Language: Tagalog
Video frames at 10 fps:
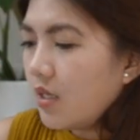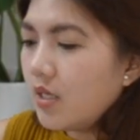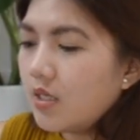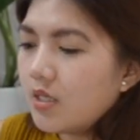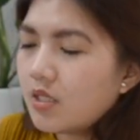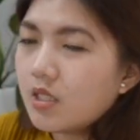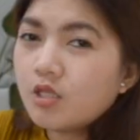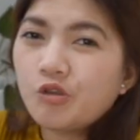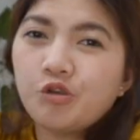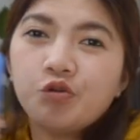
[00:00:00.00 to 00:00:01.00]
And
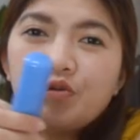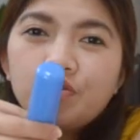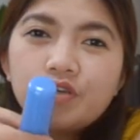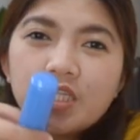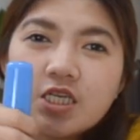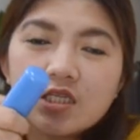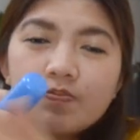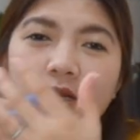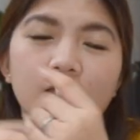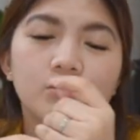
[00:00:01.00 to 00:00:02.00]
ito yung
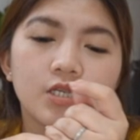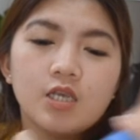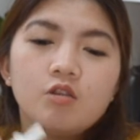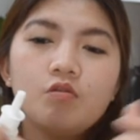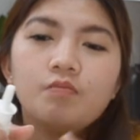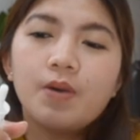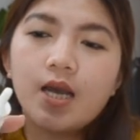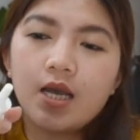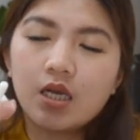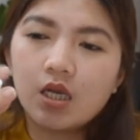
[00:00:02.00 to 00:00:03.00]
ini-spray ko sa ilong
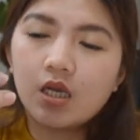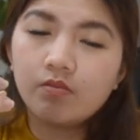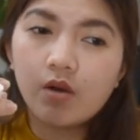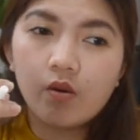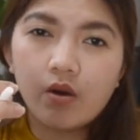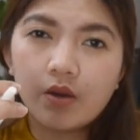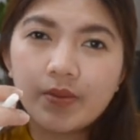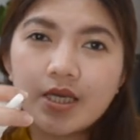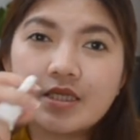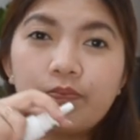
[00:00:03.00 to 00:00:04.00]
pag halimbawa
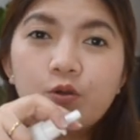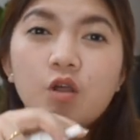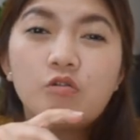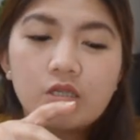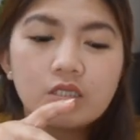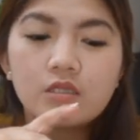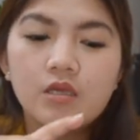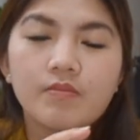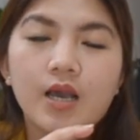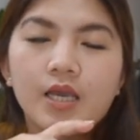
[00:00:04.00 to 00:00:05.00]
may sipon ako tapos
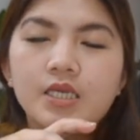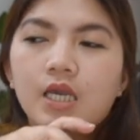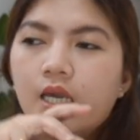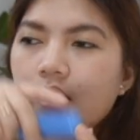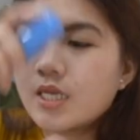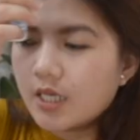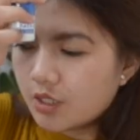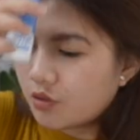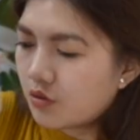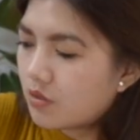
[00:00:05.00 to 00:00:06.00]
hindi makahinga.
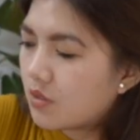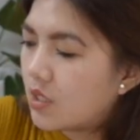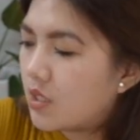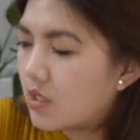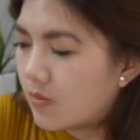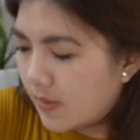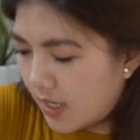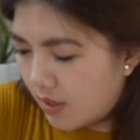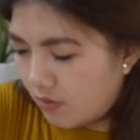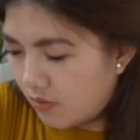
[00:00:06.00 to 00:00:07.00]
Ito yung
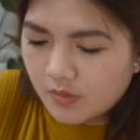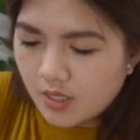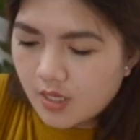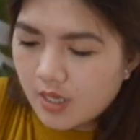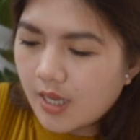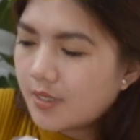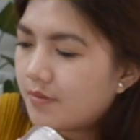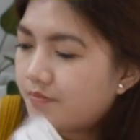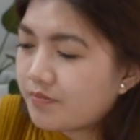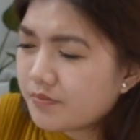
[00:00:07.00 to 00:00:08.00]
ini-spray ko. Ay,
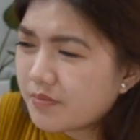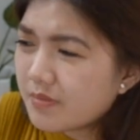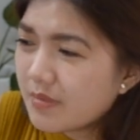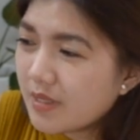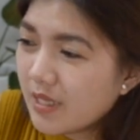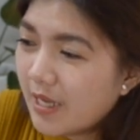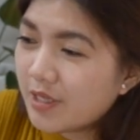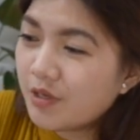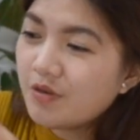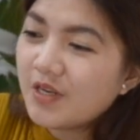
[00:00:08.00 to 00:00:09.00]

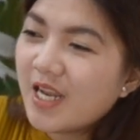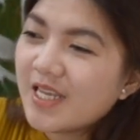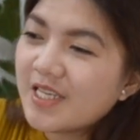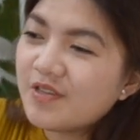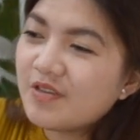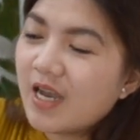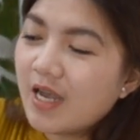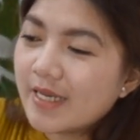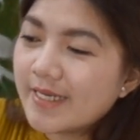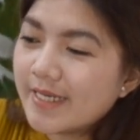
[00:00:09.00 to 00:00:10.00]
ito yung lalagyan ng
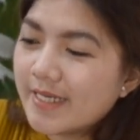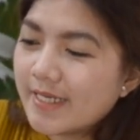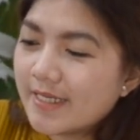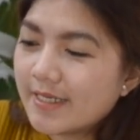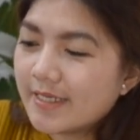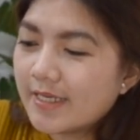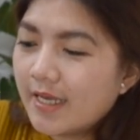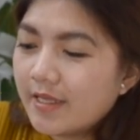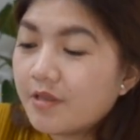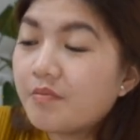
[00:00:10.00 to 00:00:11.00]
aking
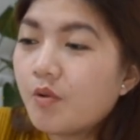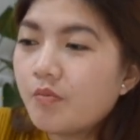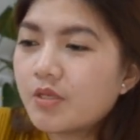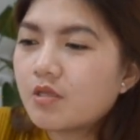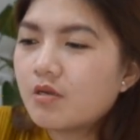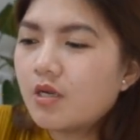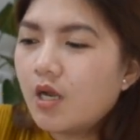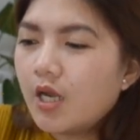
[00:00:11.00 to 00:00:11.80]
thermometer.